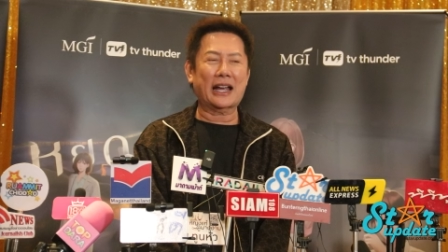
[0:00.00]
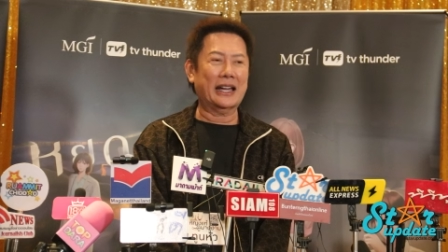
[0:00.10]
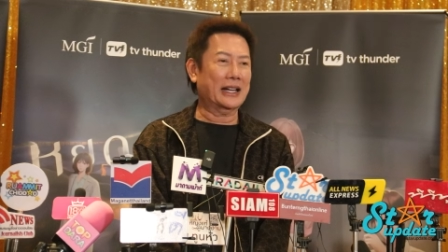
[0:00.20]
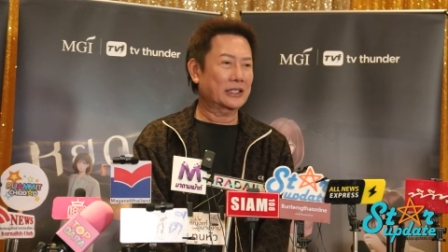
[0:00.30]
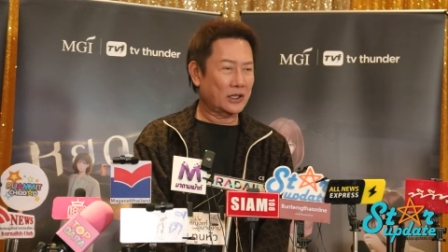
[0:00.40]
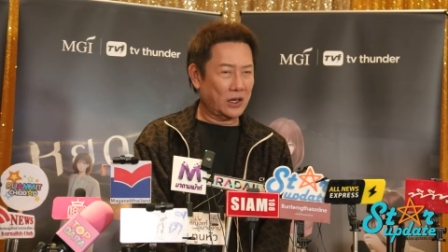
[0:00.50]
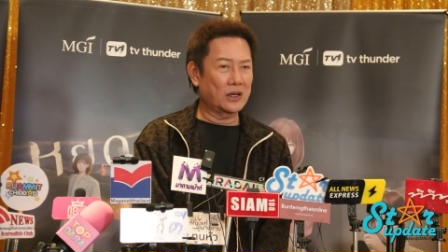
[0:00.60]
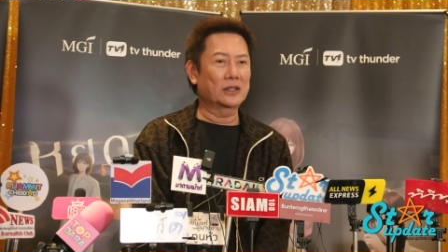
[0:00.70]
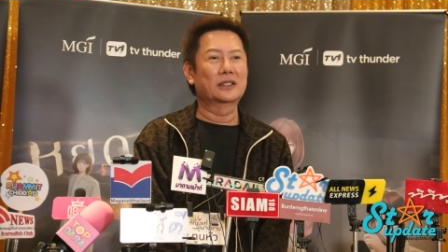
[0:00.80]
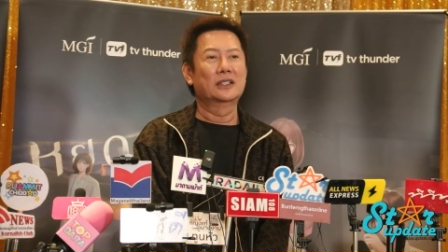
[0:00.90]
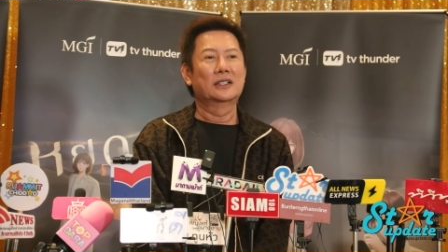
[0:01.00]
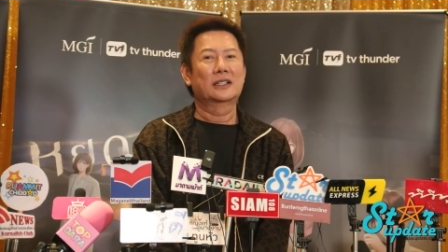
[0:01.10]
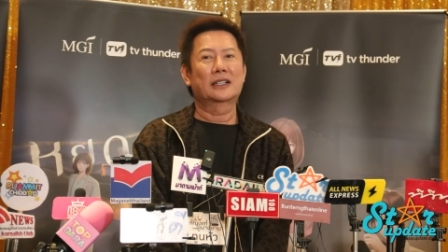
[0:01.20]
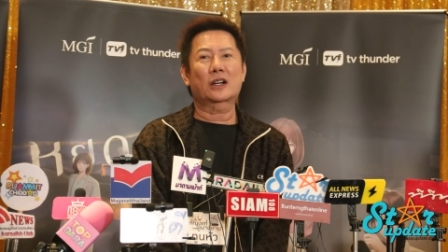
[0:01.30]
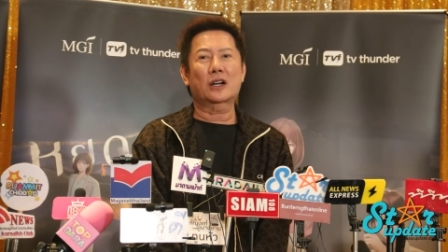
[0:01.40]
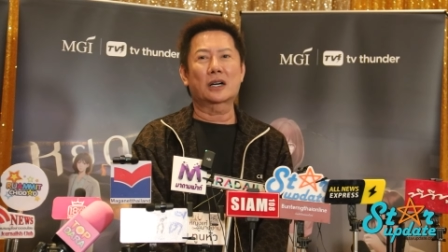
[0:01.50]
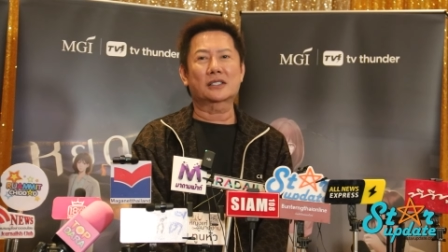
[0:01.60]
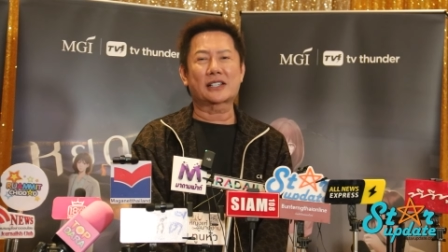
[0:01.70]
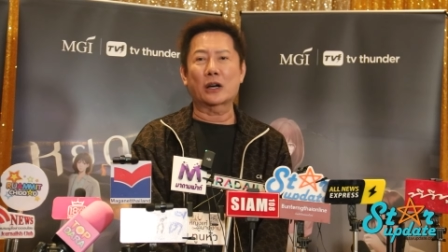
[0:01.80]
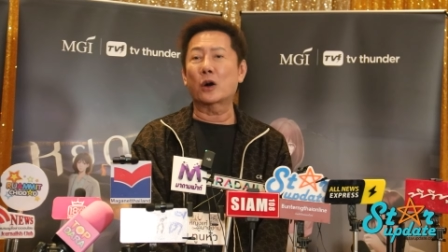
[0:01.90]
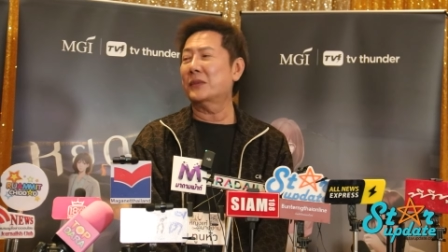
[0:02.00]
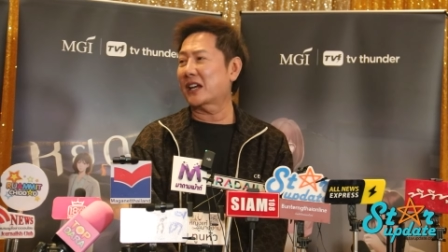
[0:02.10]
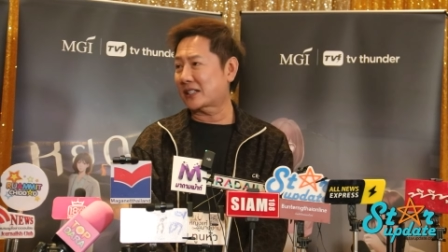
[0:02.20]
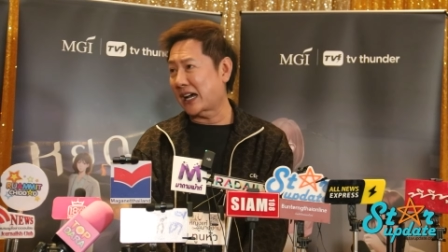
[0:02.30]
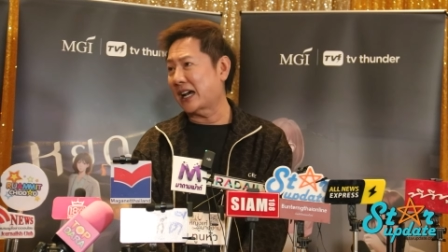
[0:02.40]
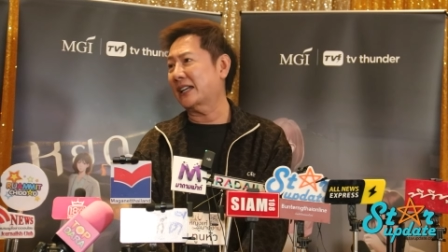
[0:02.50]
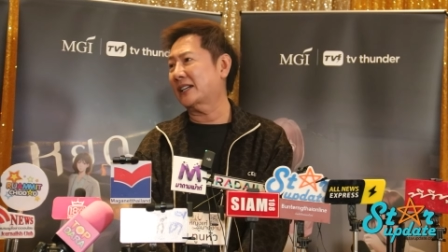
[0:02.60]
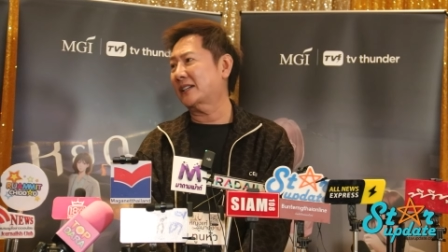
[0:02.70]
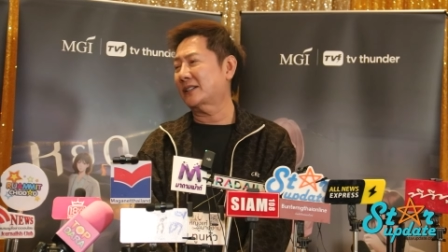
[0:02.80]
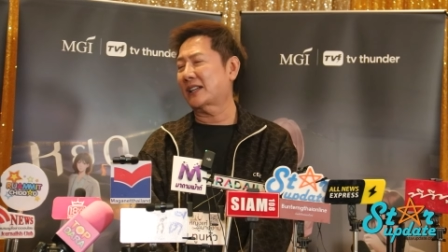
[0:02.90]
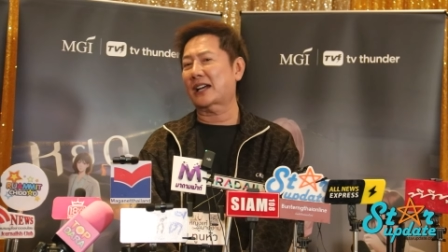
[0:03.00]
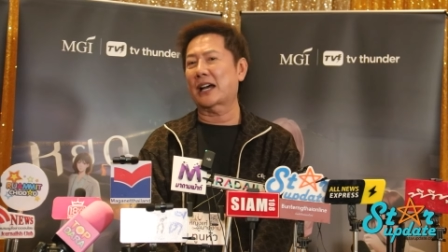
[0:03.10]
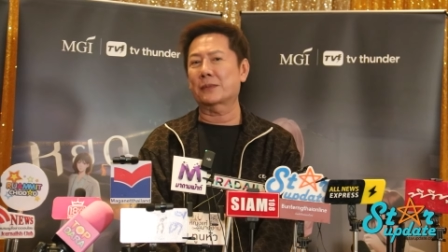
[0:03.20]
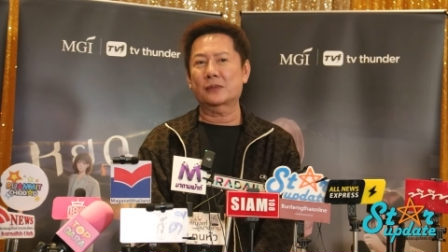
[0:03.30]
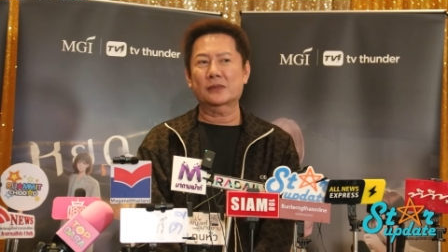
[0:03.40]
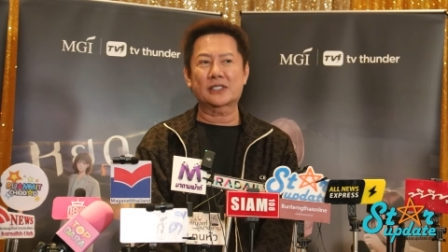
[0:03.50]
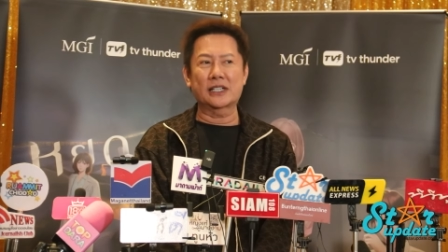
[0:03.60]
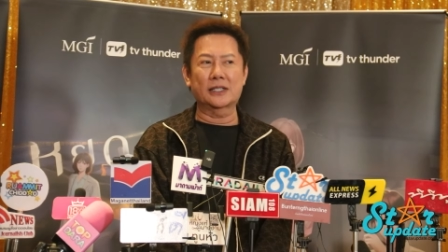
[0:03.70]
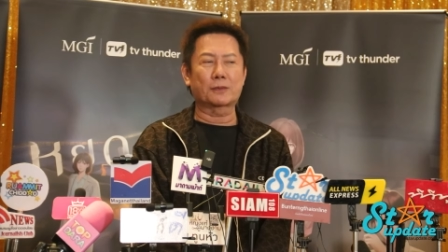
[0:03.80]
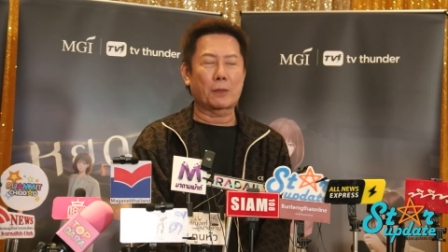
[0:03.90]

ขายงานคล่อง แล้วก็สังคมเรียกใช้นะครับ ซึ่ง